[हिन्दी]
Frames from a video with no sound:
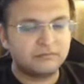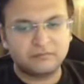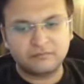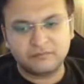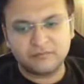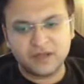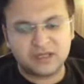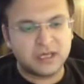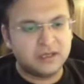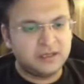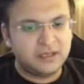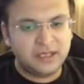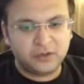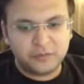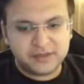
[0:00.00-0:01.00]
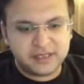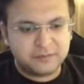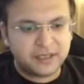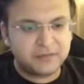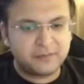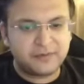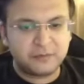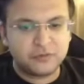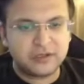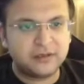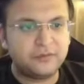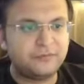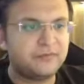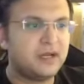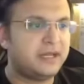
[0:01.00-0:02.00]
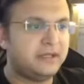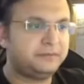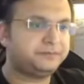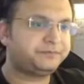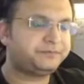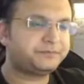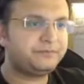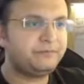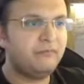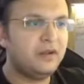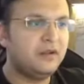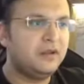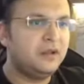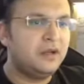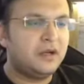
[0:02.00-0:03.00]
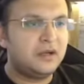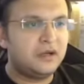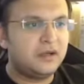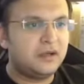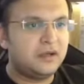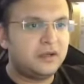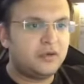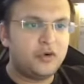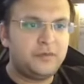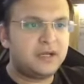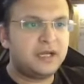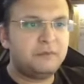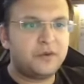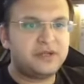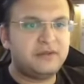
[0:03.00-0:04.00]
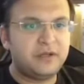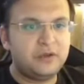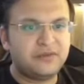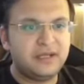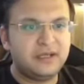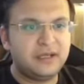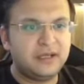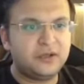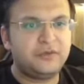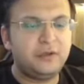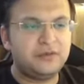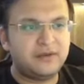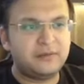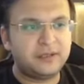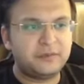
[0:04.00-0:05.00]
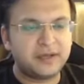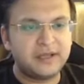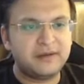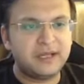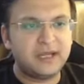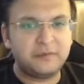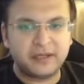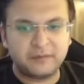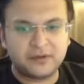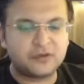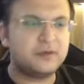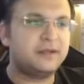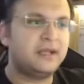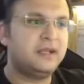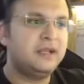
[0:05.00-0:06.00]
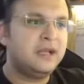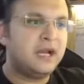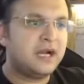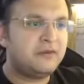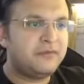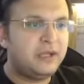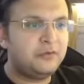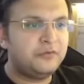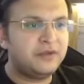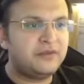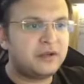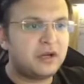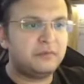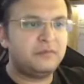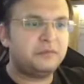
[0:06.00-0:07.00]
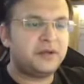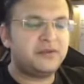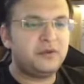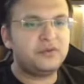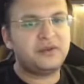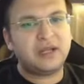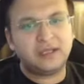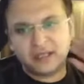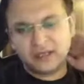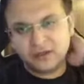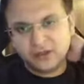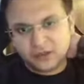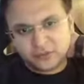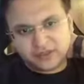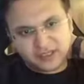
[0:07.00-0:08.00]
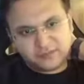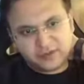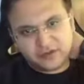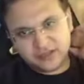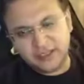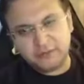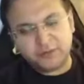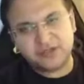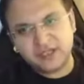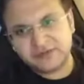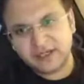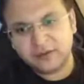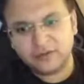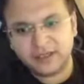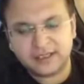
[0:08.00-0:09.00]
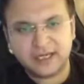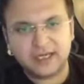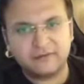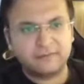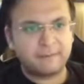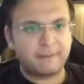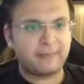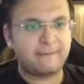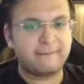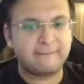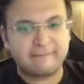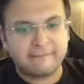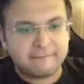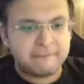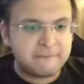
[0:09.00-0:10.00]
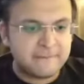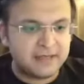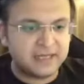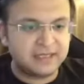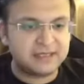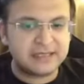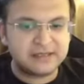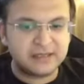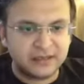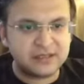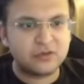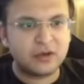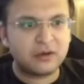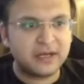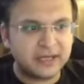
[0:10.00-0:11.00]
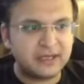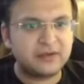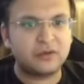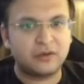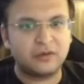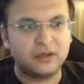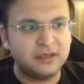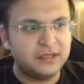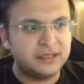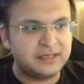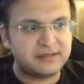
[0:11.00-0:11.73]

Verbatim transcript: अच्छा एक दो बेसिक बात मैं आपसे पूछ लेता हूं अगेन Uh, कोई भी अगर आप पॉजिटिव वैल्यू साइन करेंगे तो वैल्यू जाहिर बढ़ने वाला है बट एक बार सोचिए बताएं अगर वैल्यू वन से कम बट जीरो से ज्यादा है तो उस केस में लॉजिकली पॉजिटिव स्केलिंग हो रही है कि नेगेटिव यानी कि साइज इंक्रीज हो रहा होगा कि डिक्रीज हो रहा होगा जैसे